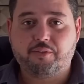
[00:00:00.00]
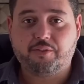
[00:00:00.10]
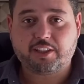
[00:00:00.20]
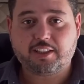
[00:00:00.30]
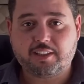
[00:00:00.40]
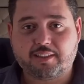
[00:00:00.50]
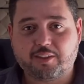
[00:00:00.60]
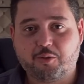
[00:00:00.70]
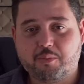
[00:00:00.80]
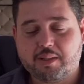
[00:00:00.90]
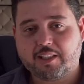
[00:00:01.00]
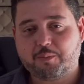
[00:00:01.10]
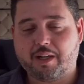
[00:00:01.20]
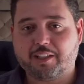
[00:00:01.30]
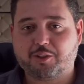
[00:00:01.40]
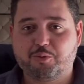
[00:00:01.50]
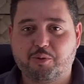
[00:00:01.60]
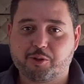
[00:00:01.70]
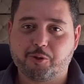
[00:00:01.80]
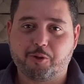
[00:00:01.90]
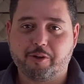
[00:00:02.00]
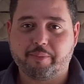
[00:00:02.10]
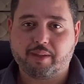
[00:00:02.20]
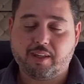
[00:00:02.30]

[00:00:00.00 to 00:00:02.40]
Viajantes, uma das partes do motorhome